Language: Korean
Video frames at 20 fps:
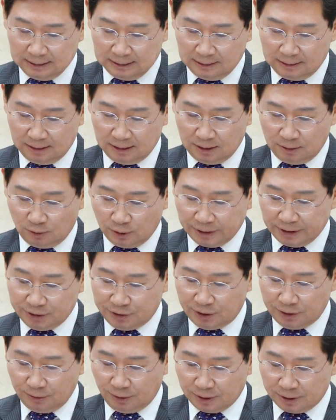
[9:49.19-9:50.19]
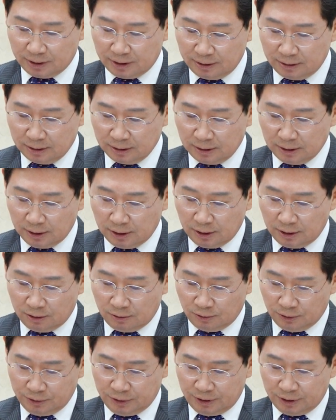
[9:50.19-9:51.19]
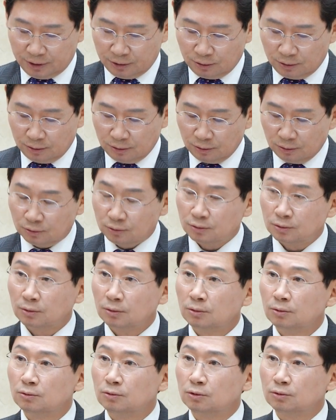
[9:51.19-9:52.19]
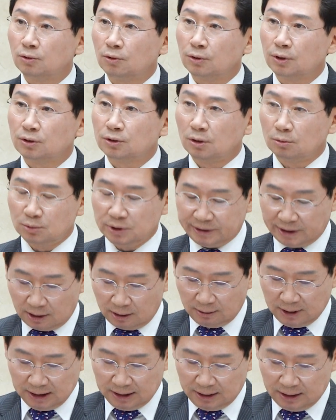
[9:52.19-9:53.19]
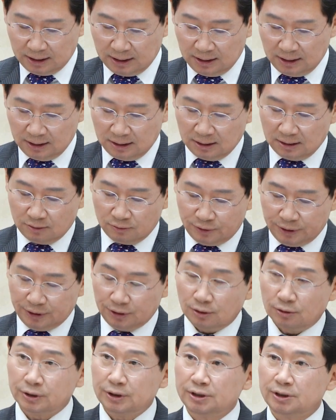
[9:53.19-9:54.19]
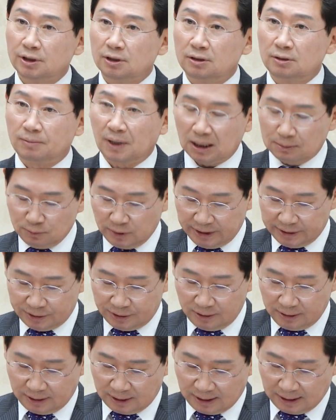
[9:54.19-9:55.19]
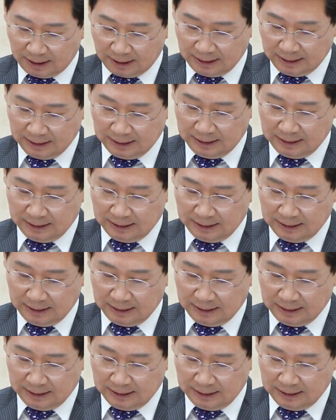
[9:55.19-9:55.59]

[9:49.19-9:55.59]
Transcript: 특히 올해 10월 원희룡 국토교통부 장관이 우리 영인시를 방문했을 때